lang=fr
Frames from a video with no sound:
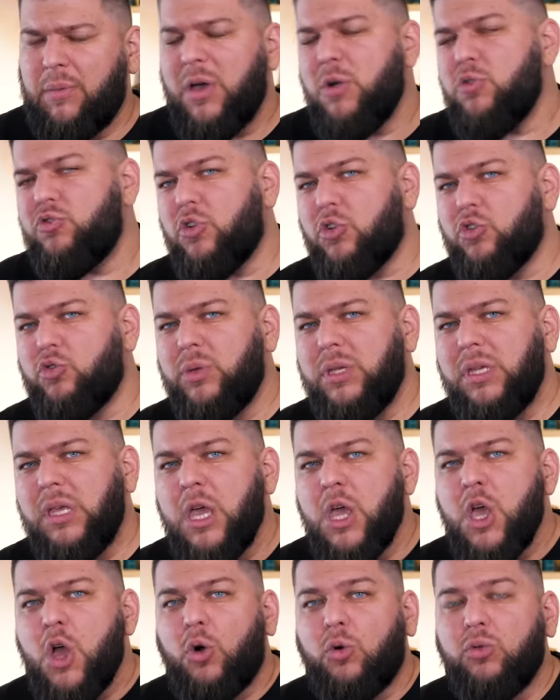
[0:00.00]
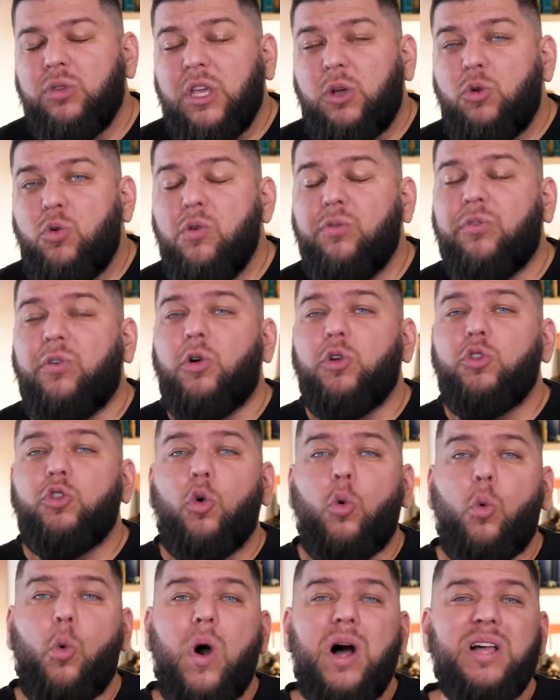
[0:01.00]
Eh bien aujourd'hui, on découvre
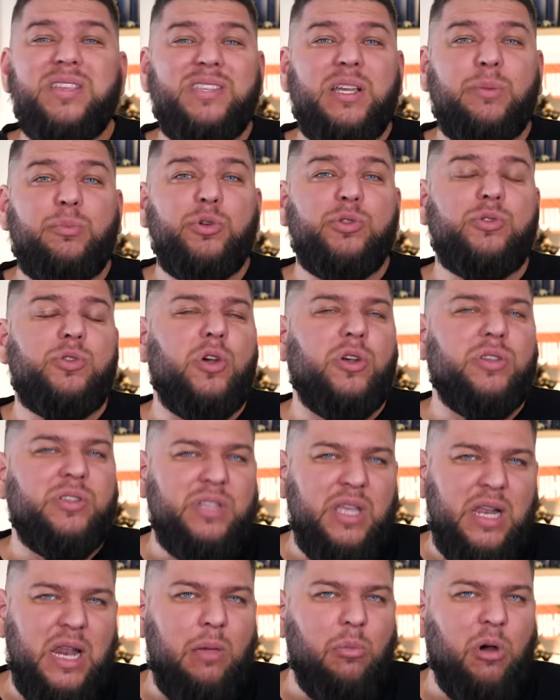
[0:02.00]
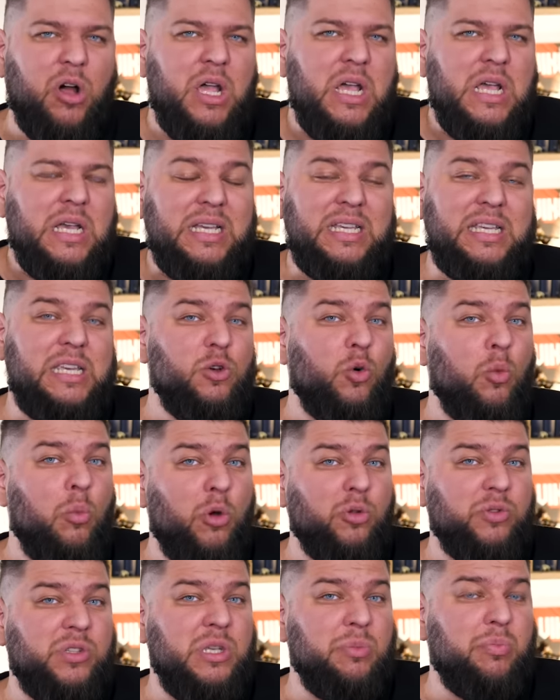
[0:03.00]
trois imposteurs célèbres qui ont
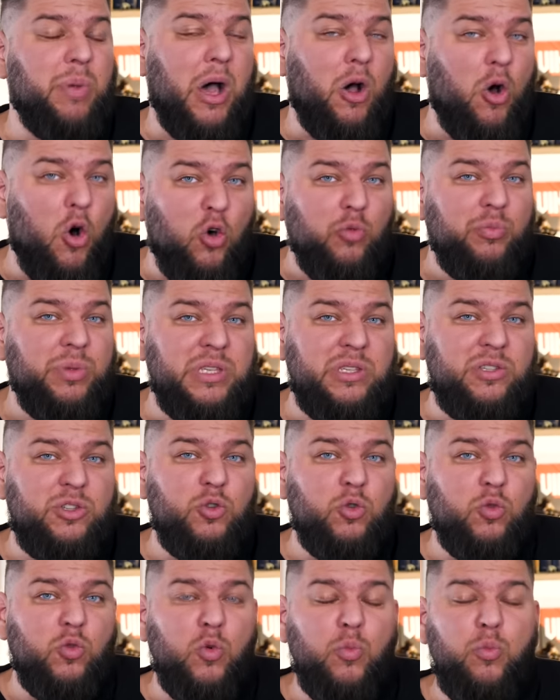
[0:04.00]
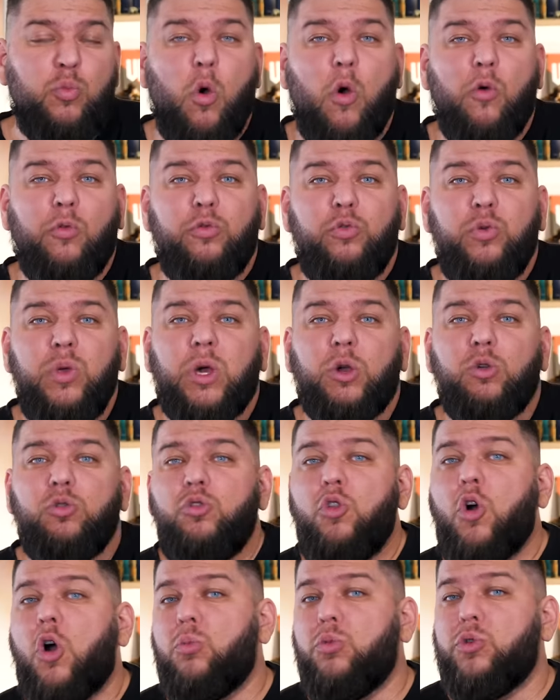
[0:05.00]
menti par ambition, pour fuir
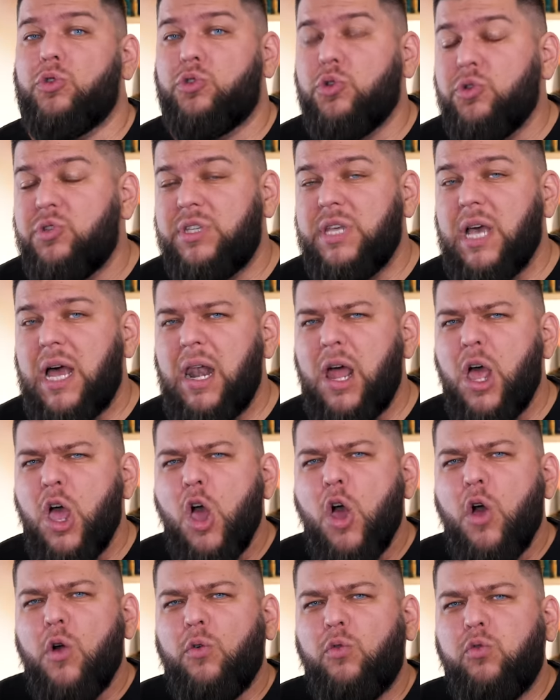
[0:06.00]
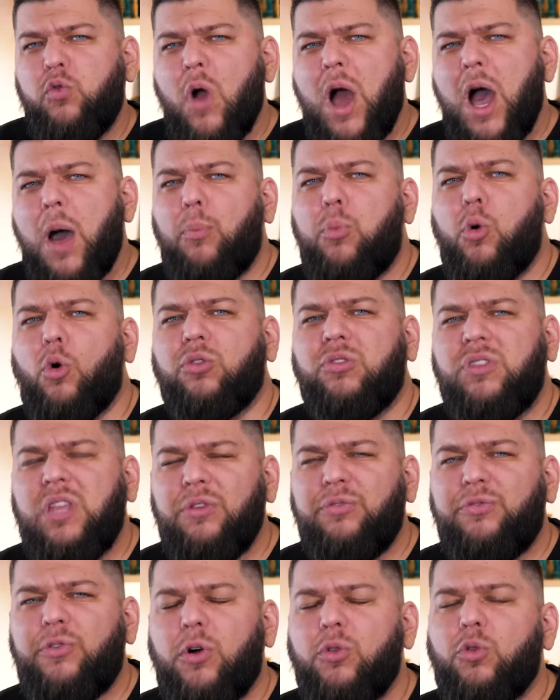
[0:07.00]
une norme sociale, voire pour
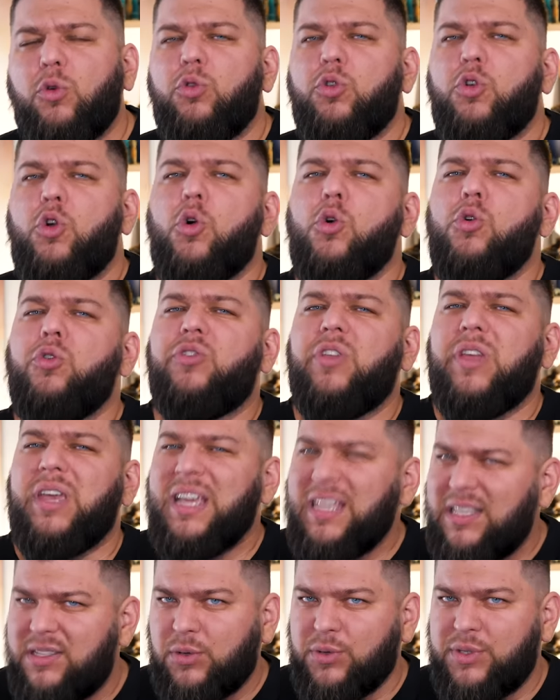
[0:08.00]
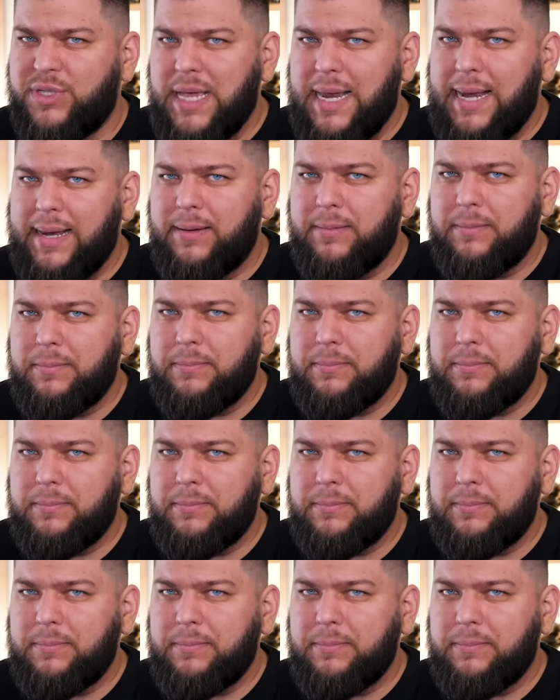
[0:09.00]
défendre une cause essentielle.